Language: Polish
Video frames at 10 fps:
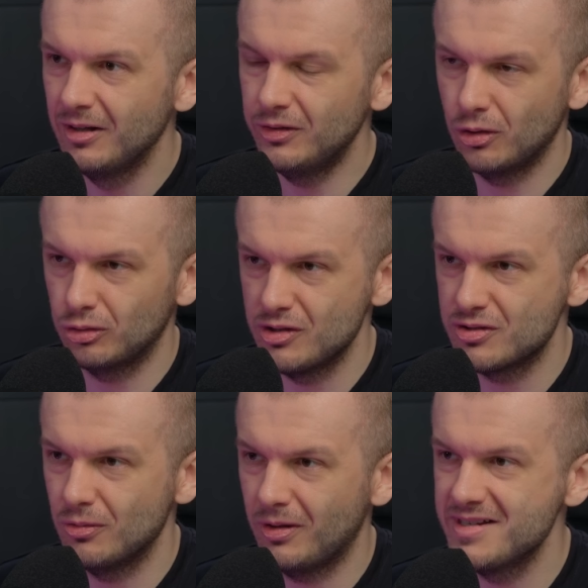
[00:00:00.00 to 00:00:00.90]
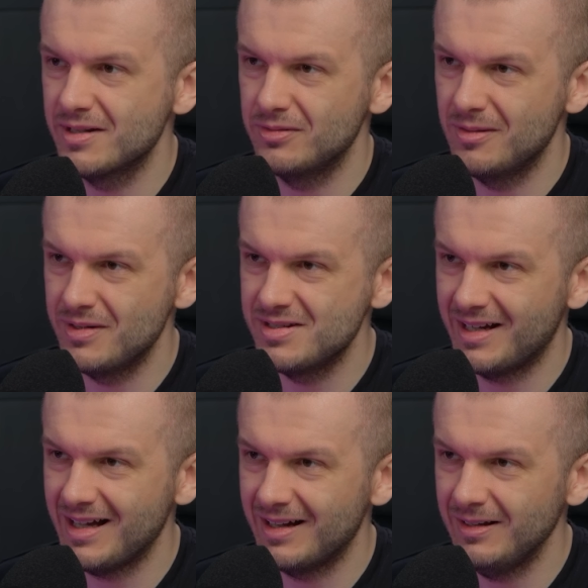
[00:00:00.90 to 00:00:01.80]
tylko to jest ok, za to nie będzie
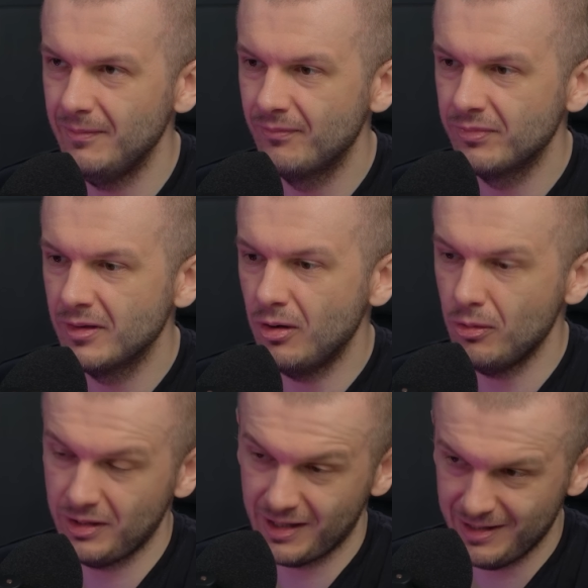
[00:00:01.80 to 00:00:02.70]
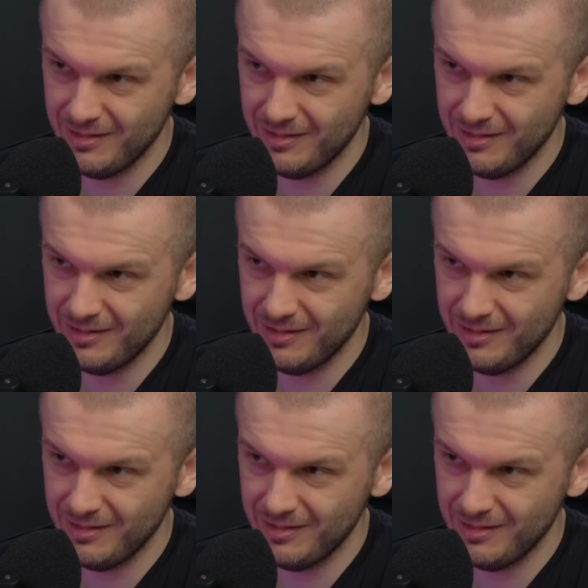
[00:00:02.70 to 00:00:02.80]
kary, ok,